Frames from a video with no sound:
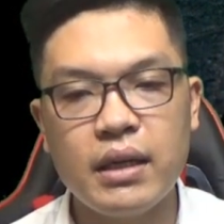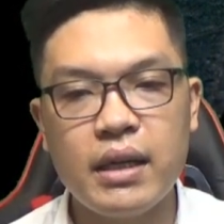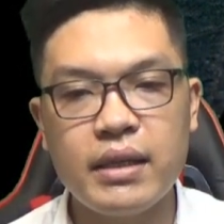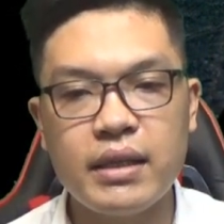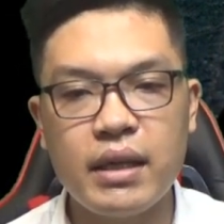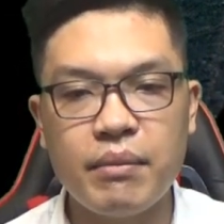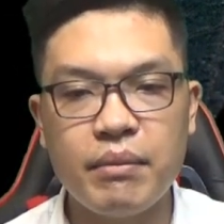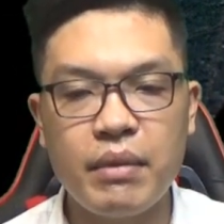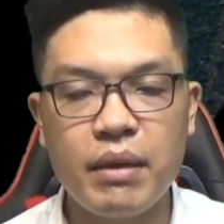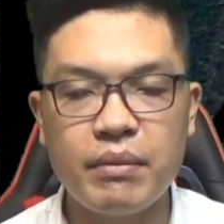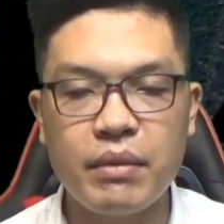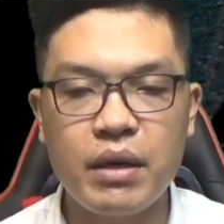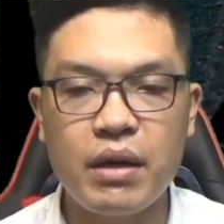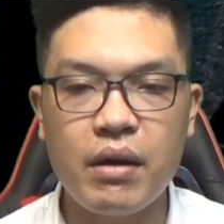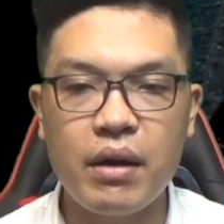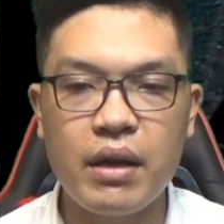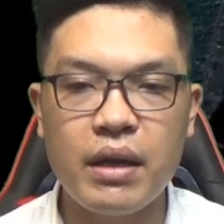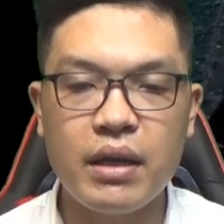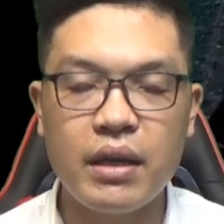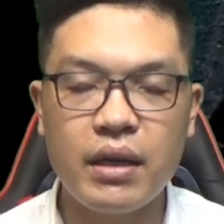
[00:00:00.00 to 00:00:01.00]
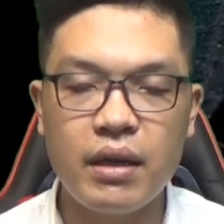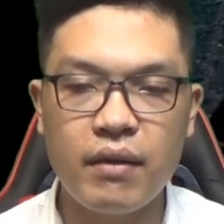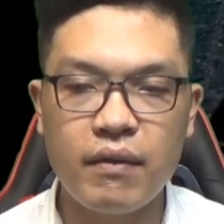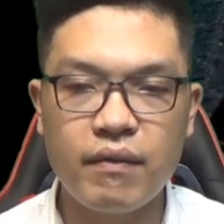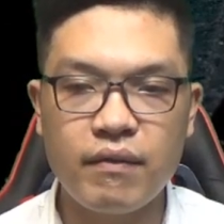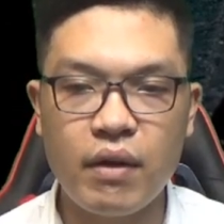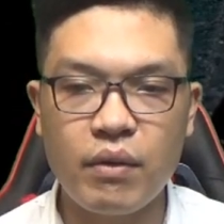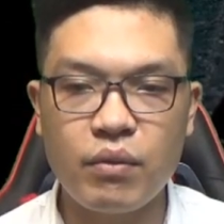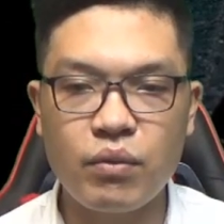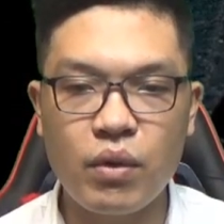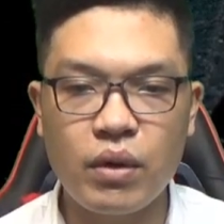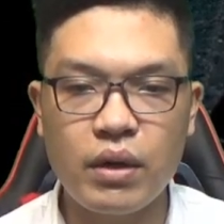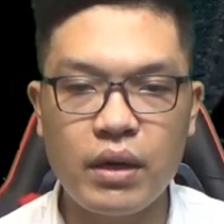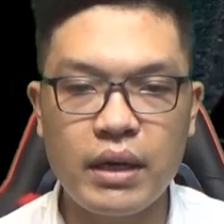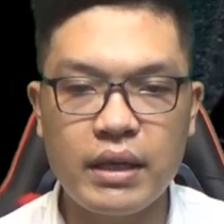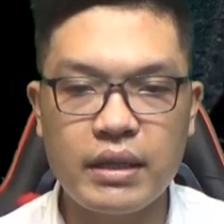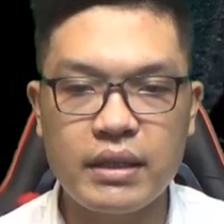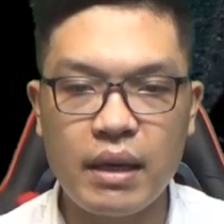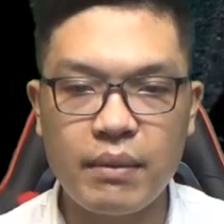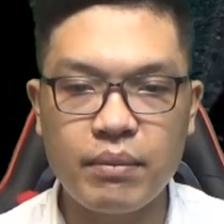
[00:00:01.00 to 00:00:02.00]
Ninh Dạ mỉm cười, phòng của
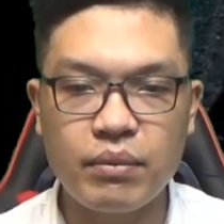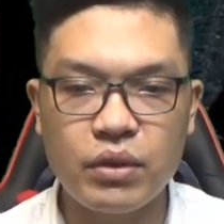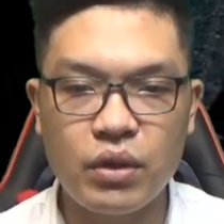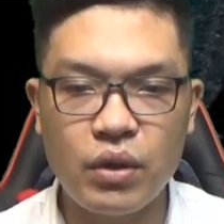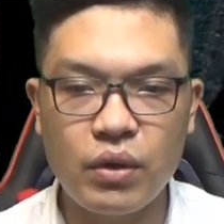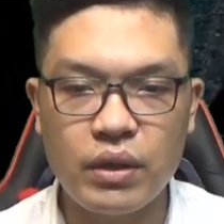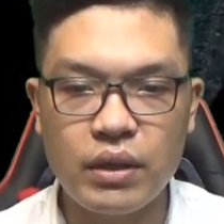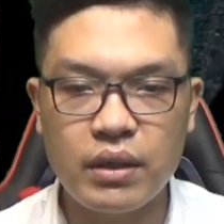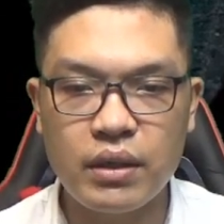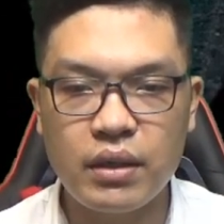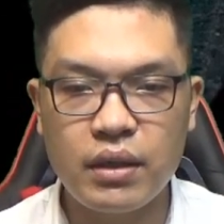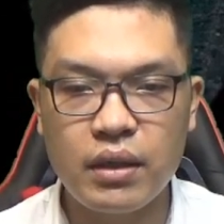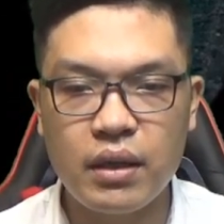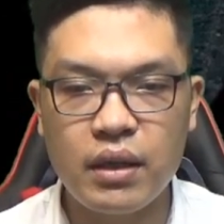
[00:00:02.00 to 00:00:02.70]
người sập rồi.